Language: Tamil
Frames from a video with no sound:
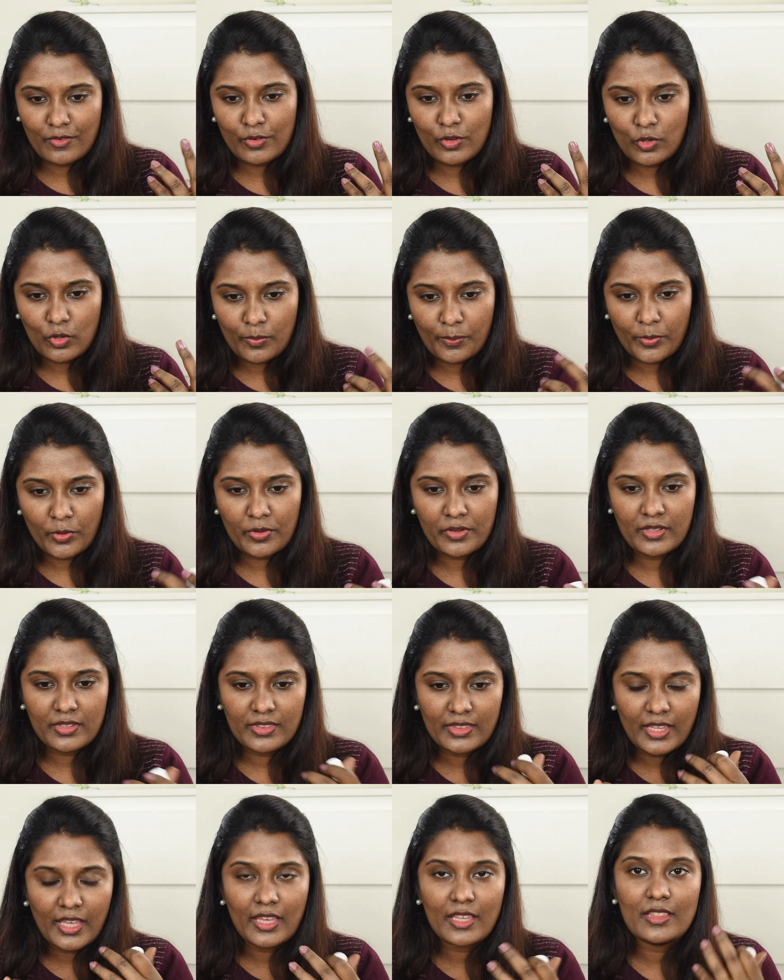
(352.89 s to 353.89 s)
எவ்வளோ போட்டு
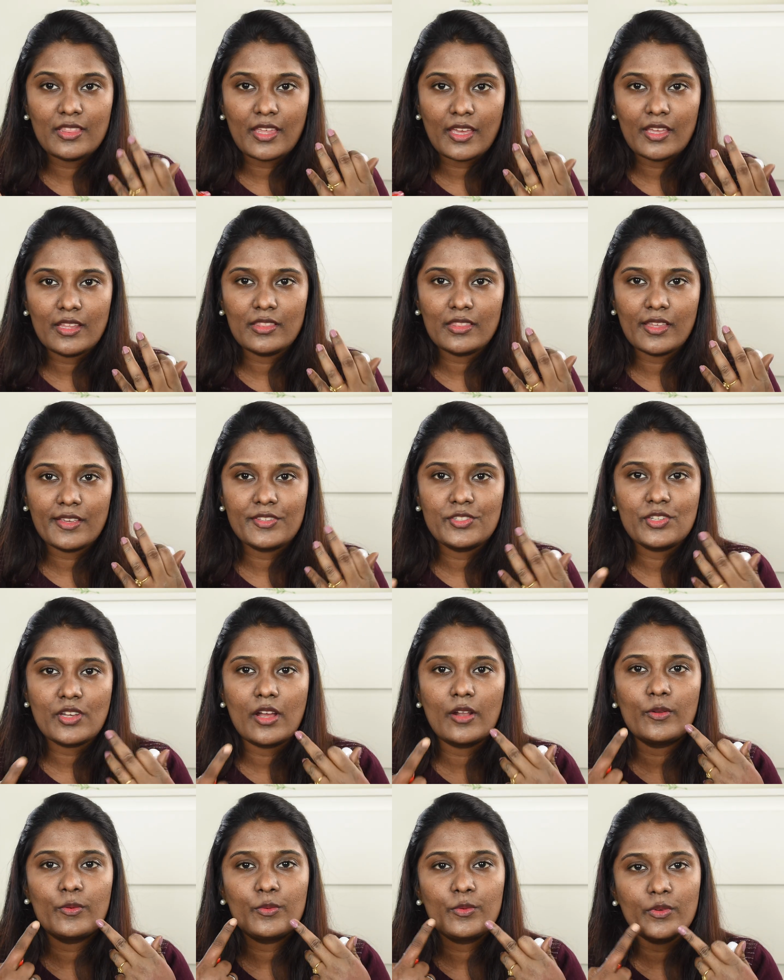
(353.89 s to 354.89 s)
தேய் தேயும்
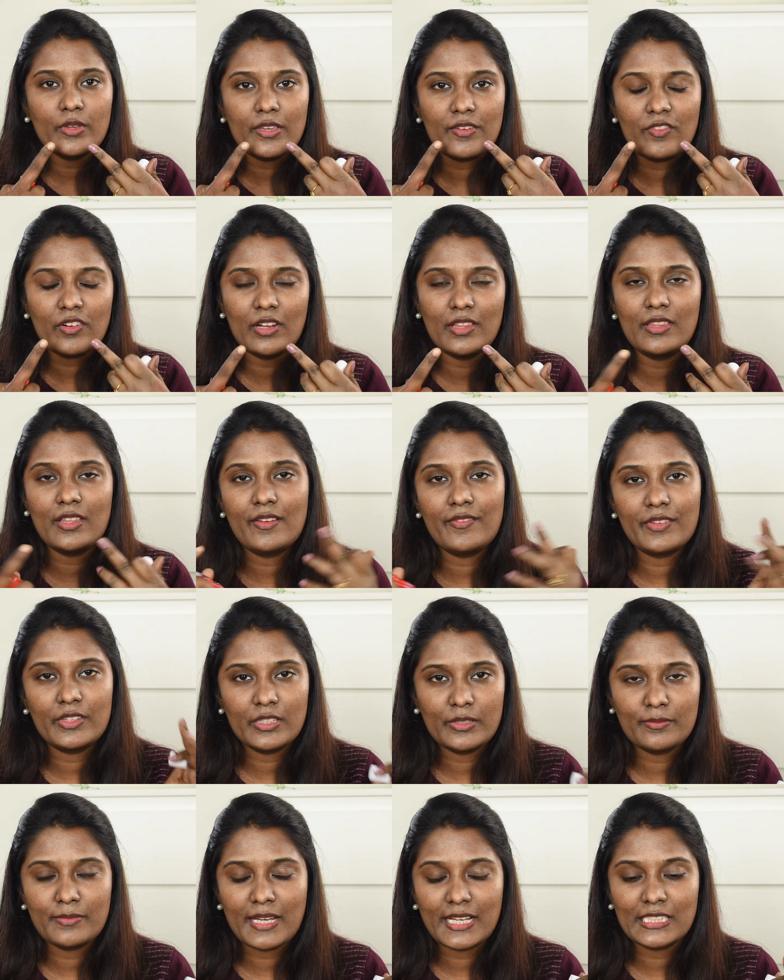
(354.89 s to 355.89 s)
தேய்ச்சாலும் இவ்வளோ தான்
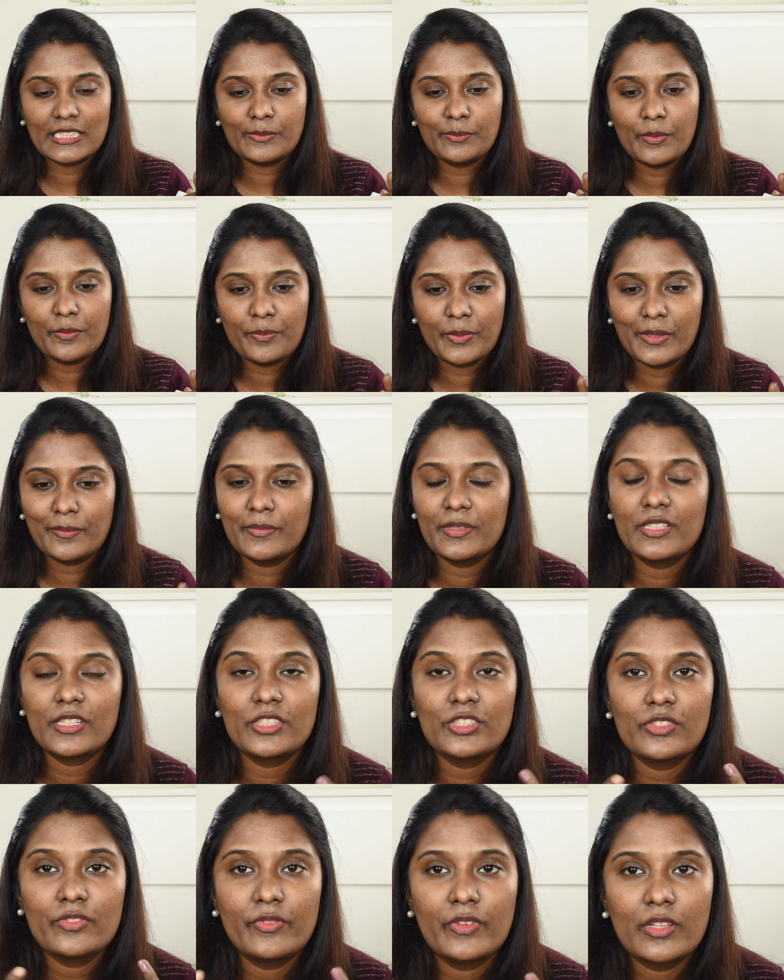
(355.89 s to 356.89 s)
வந்து மேக்ஸிமம்
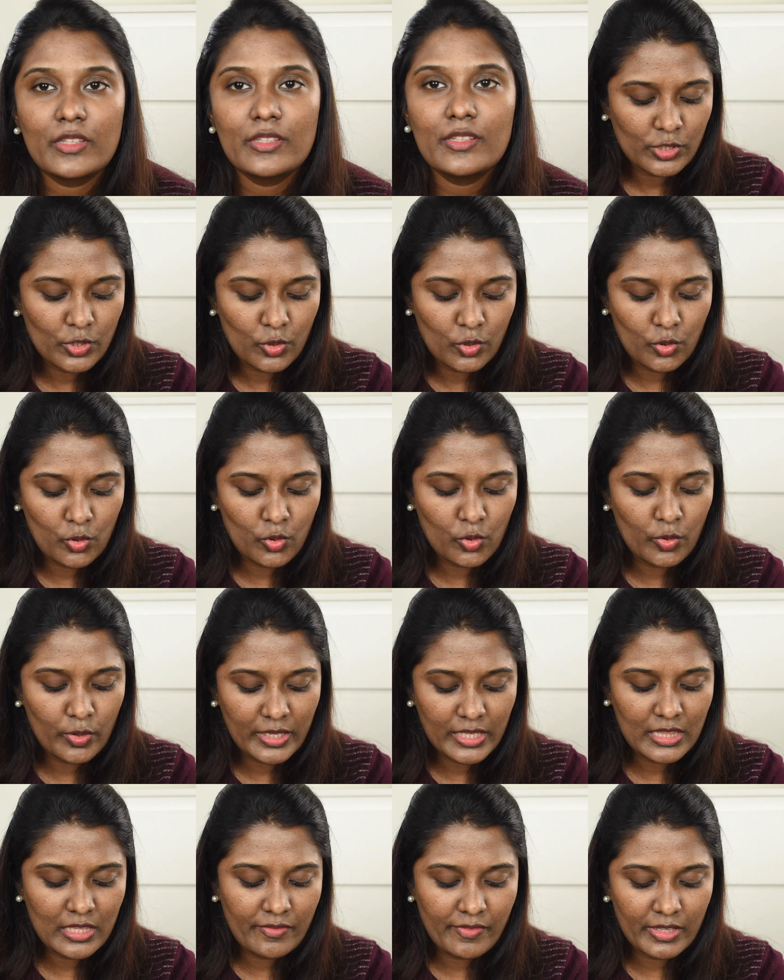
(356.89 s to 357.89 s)
பிக்மெண்டேஷன் வருது ஸோ
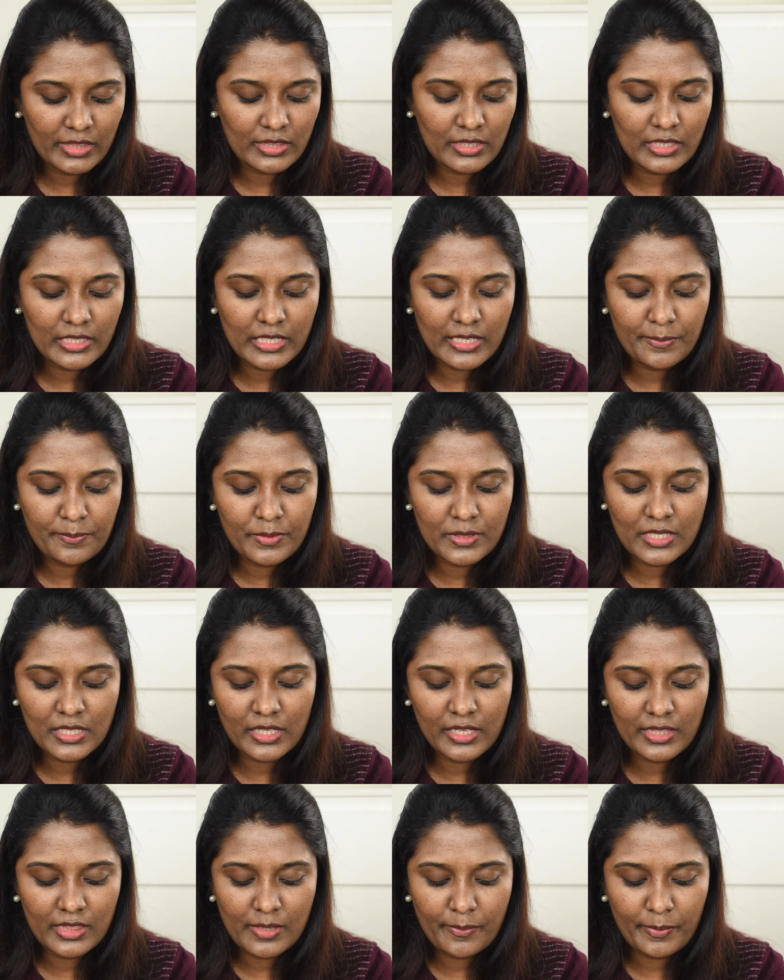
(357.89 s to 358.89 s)
இது வந்து
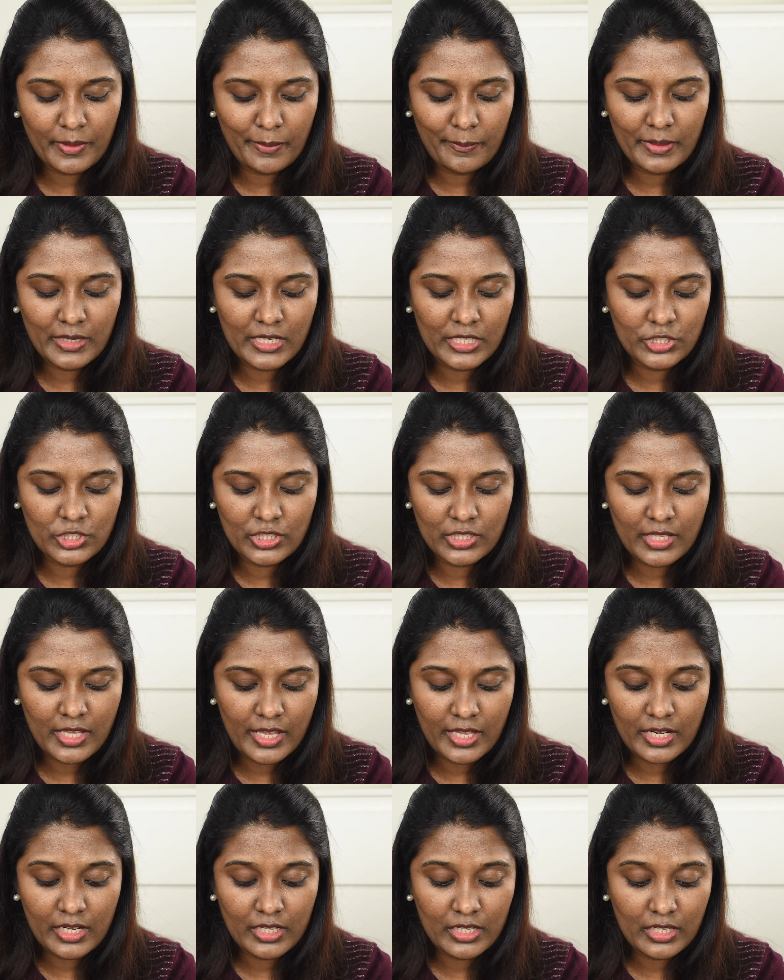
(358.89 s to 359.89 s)
லிப்ஸுக்கு இந்த பிக்மெண்டேஷன்
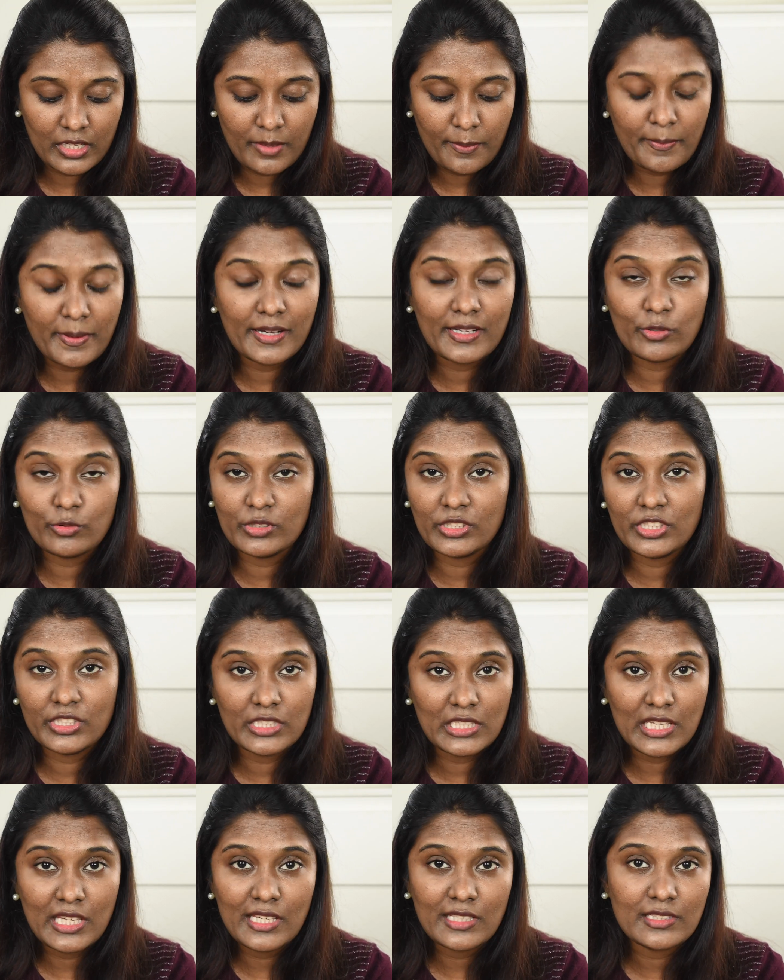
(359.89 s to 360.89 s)
தான் இருக்குது பட் உங்கள்
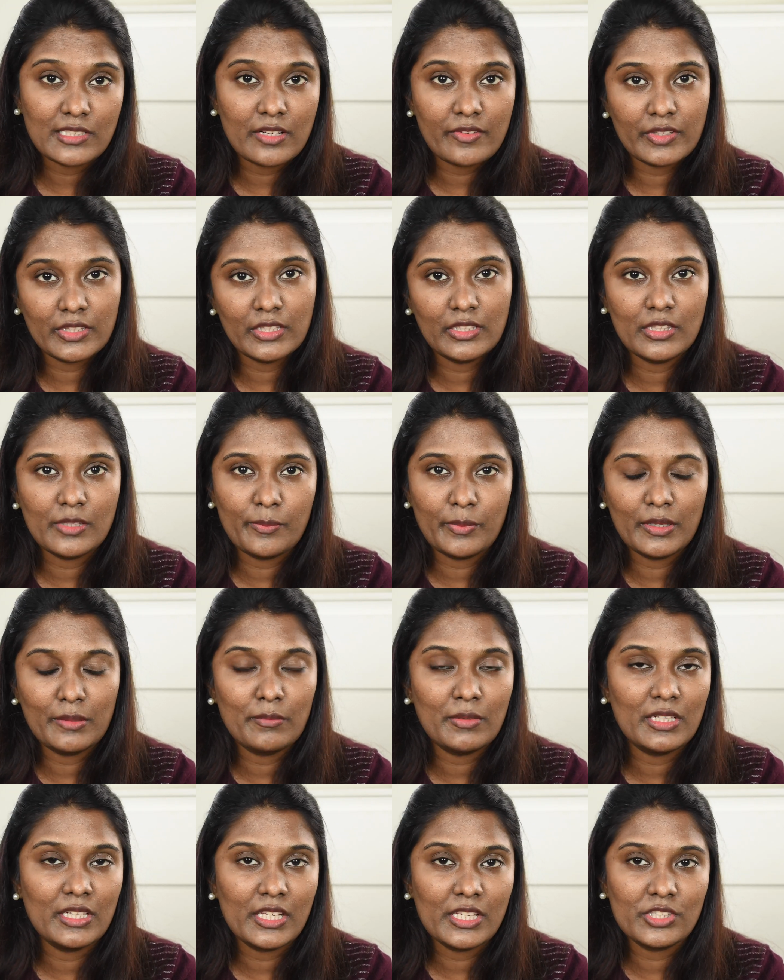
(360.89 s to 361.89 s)
சீக்ஸில் வந்து இந்த
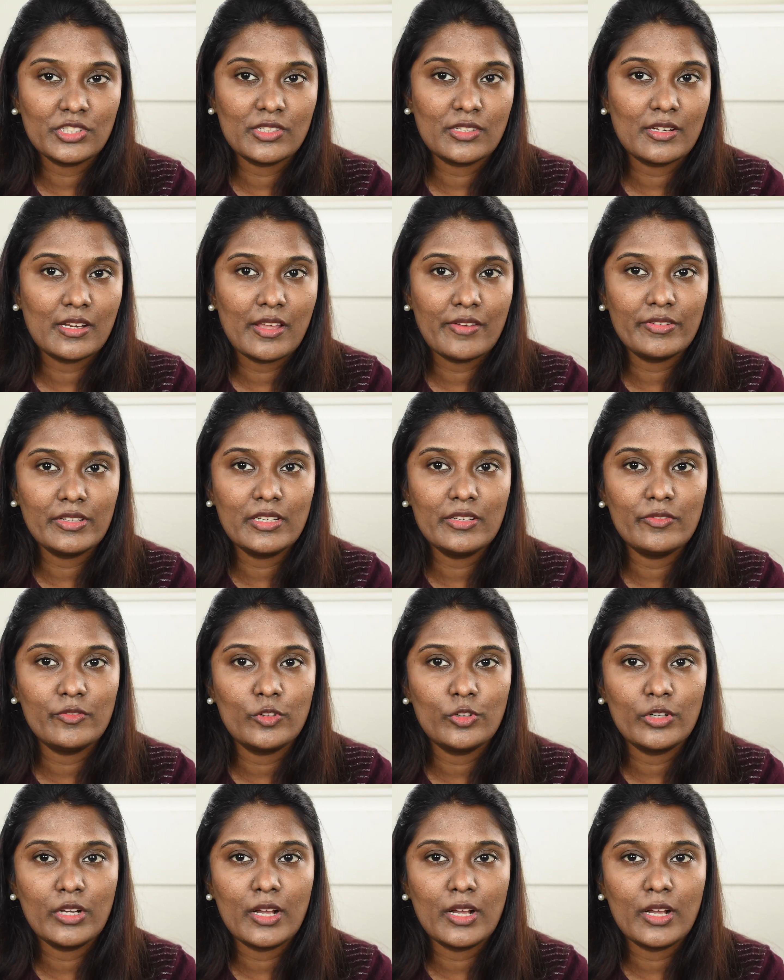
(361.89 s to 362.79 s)
பிக்மெண்டேஷன் லெவல் இவ்வளோ